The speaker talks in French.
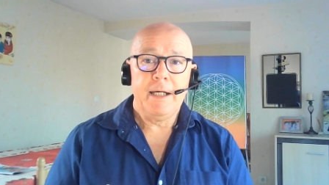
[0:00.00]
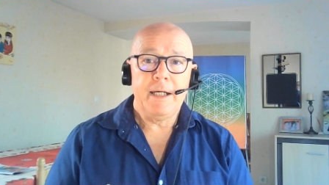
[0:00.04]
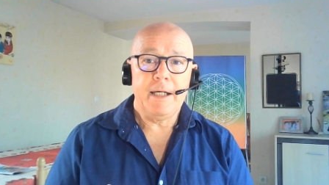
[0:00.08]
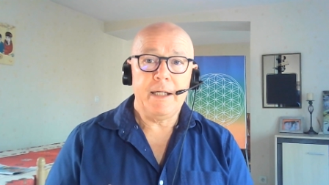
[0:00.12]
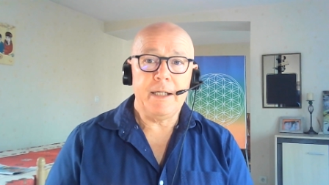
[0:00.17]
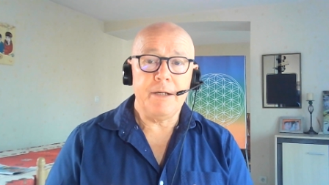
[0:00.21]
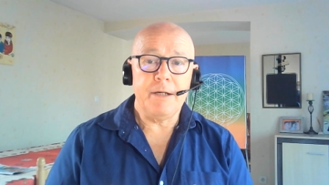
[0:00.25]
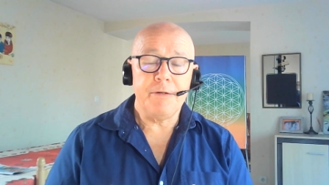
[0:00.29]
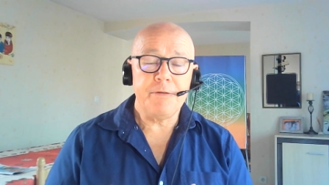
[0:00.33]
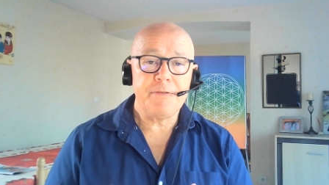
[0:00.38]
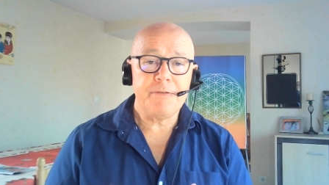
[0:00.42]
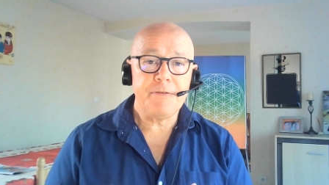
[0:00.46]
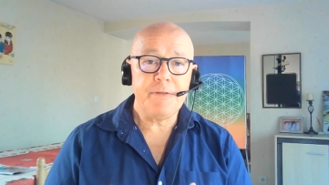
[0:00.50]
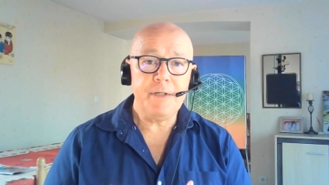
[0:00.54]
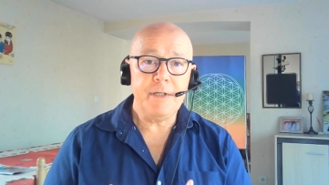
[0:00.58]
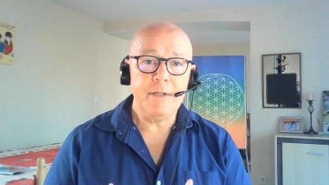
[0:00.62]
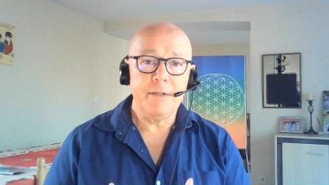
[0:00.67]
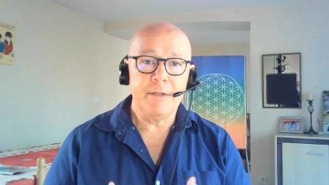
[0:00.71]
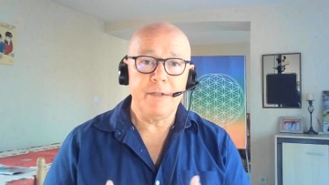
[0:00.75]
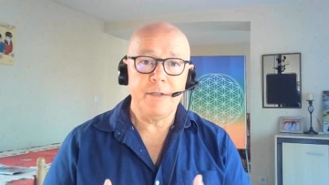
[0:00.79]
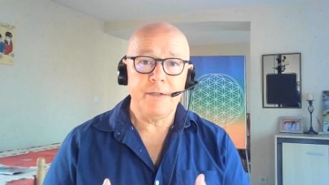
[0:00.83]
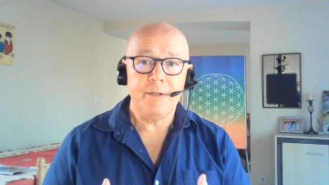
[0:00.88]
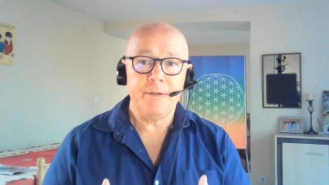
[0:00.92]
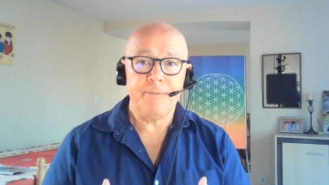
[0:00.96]
il y a
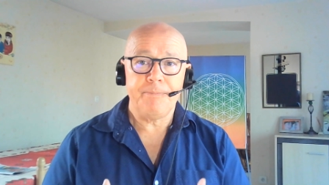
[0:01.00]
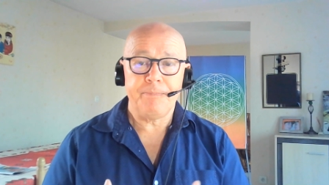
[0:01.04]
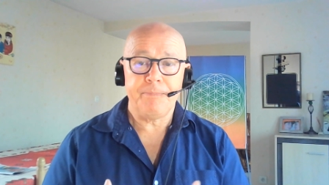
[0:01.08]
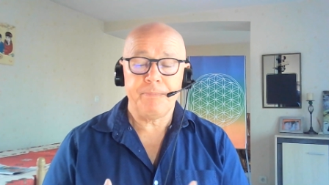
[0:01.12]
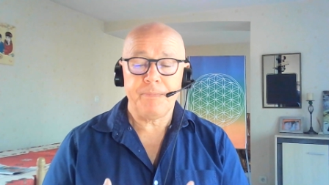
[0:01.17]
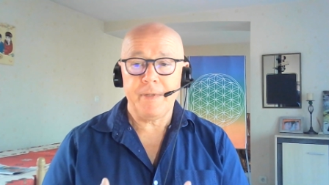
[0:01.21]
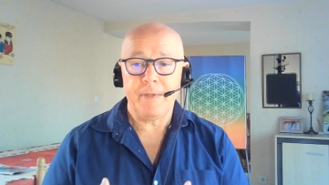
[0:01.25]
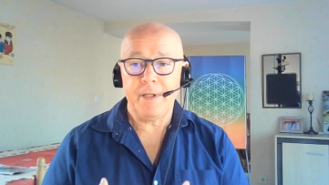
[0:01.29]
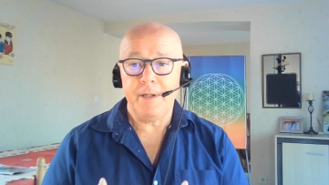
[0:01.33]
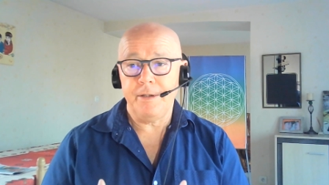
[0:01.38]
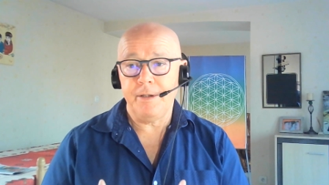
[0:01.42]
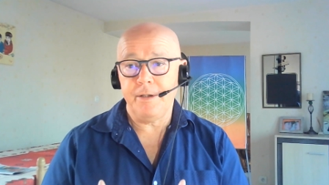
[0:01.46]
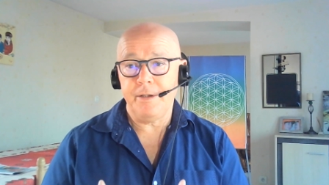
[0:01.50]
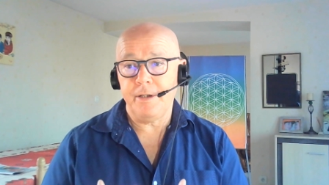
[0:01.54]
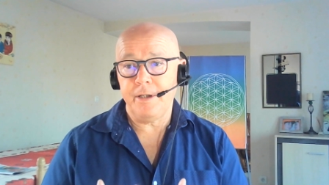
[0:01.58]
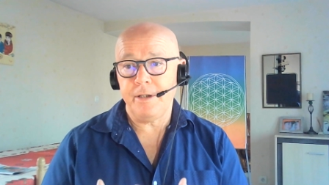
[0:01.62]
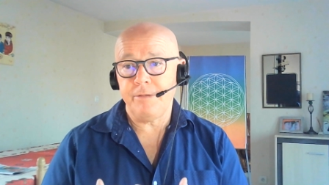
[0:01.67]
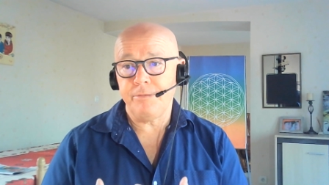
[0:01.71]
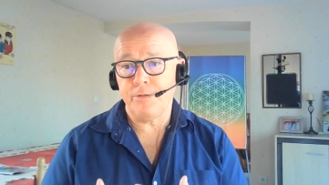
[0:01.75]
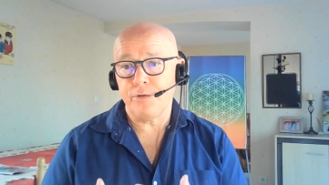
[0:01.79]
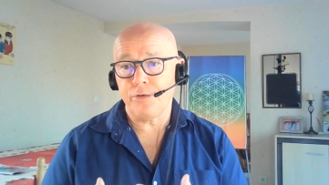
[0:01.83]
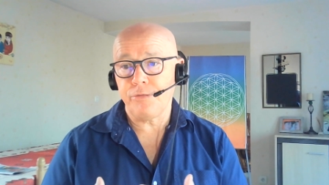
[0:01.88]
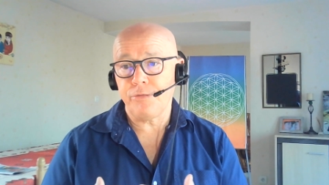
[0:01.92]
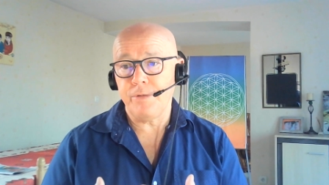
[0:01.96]
aussi, euh,
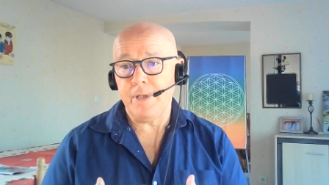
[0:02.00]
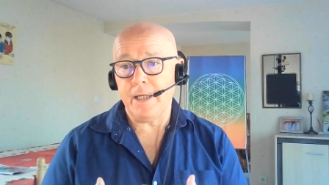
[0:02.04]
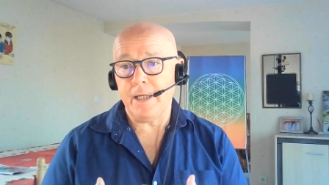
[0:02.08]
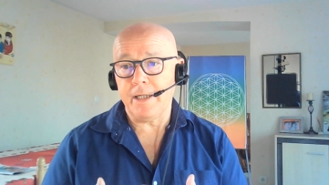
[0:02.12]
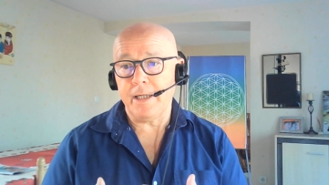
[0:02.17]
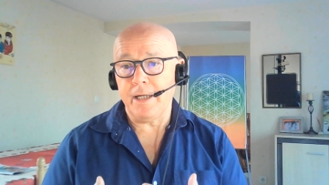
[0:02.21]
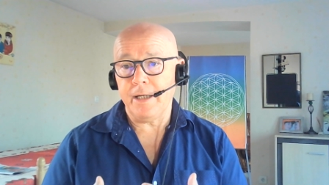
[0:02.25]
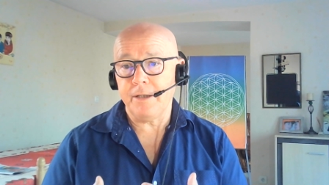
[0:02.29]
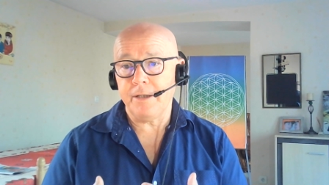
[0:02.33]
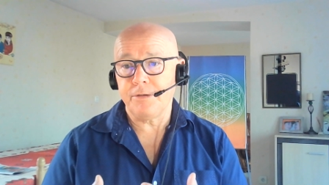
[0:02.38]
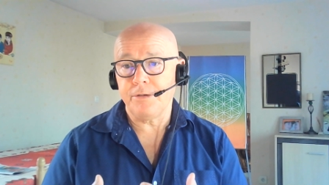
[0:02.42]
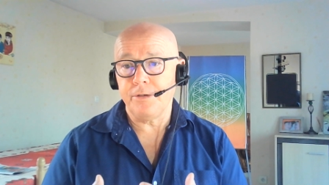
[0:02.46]
ils vont jouer la carte